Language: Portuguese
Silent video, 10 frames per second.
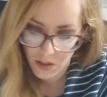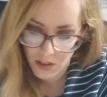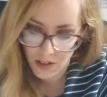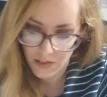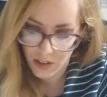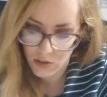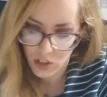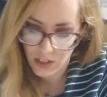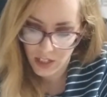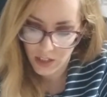Tá vendo?
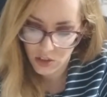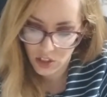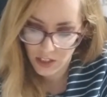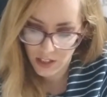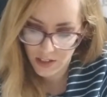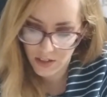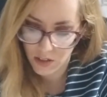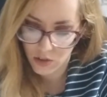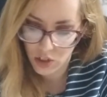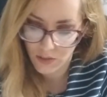Já tá, já tá
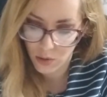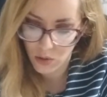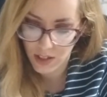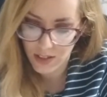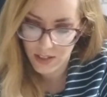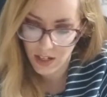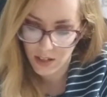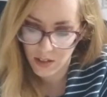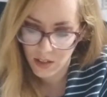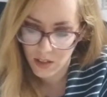riscando, já voltou a riscar.